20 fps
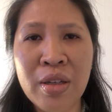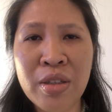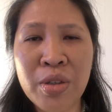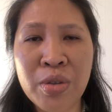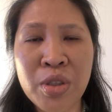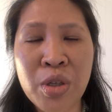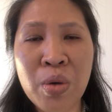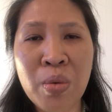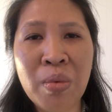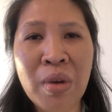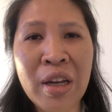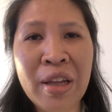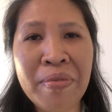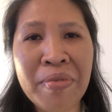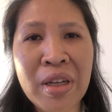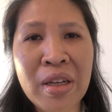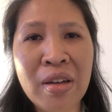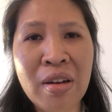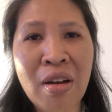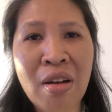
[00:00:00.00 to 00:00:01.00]
YouTube คลิป
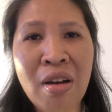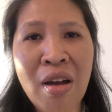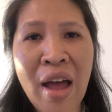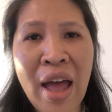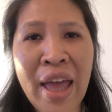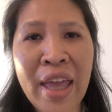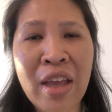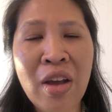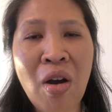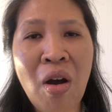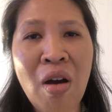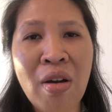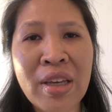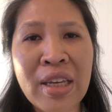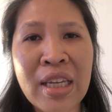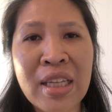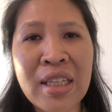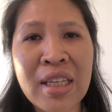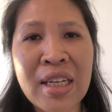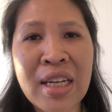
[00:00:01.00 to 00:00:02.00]
หนึ่งเขาก็ให้ข้อ
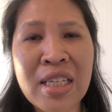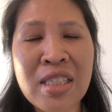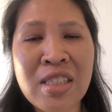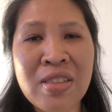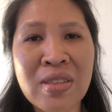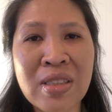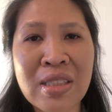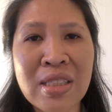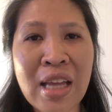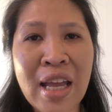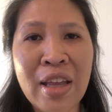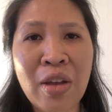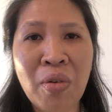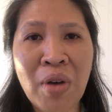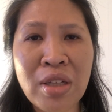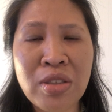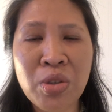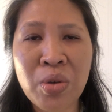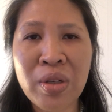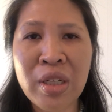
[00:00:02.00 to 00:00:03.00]
คิดที่น่าสนใจ
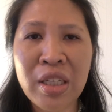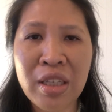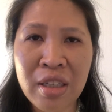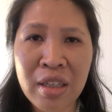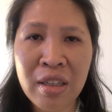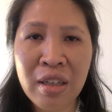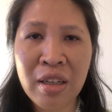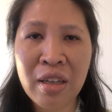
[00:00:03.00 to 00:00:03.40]
ว่าช่วงนี้